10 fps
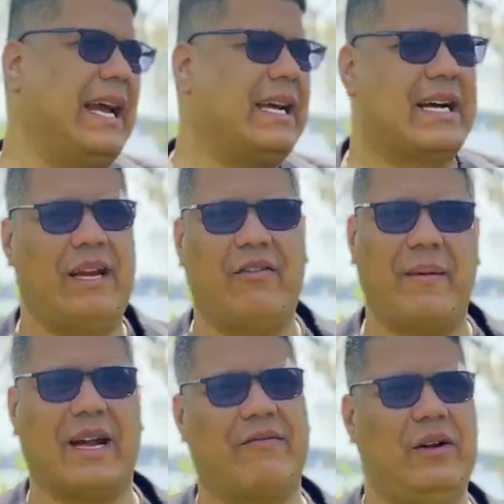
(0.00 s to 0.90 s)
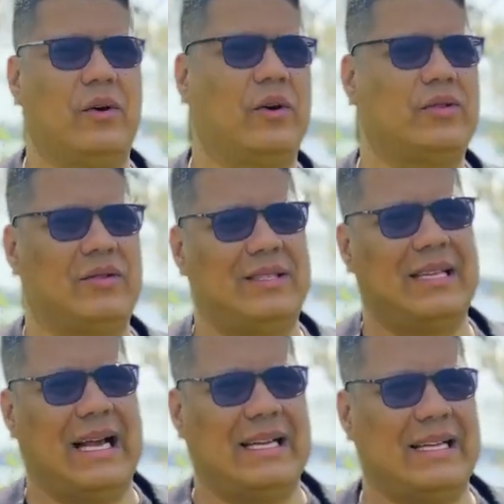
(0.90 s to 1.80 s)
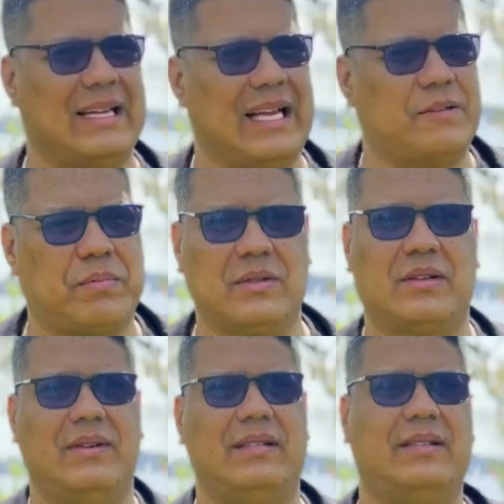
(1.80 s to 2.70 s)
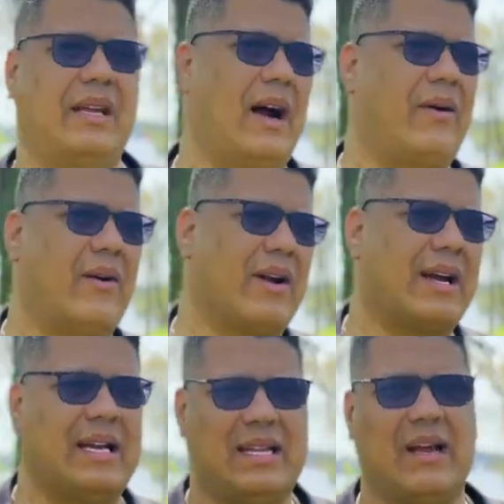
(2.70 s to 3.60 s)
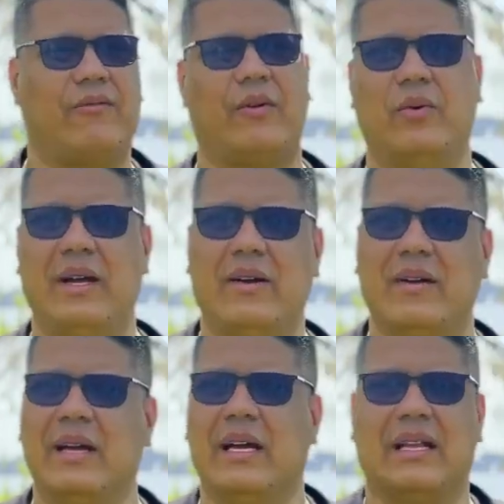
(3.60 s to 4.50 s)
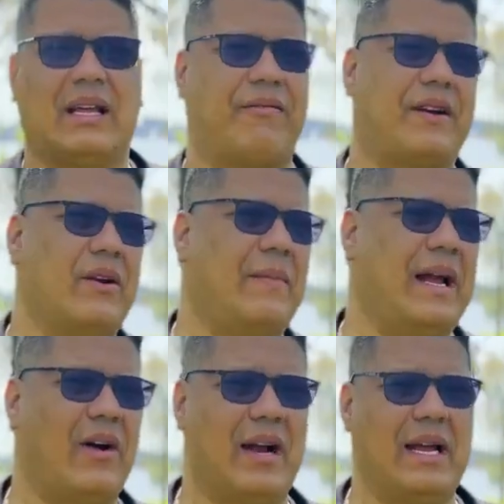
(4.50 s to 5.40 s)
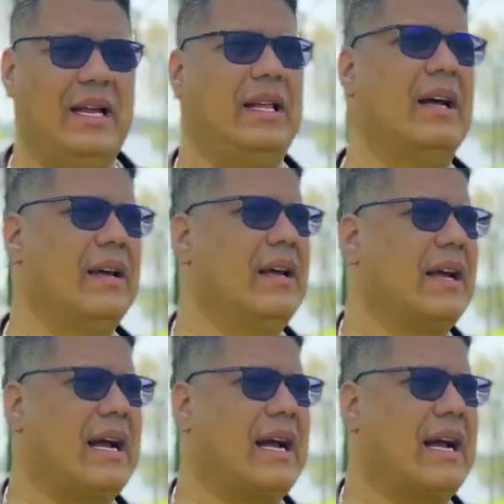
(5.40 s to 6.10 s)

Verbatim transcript: já é incrível e maravilhoso na, na explosão inicial. Agora que ele está evoluindo, está ficando melhor ainda.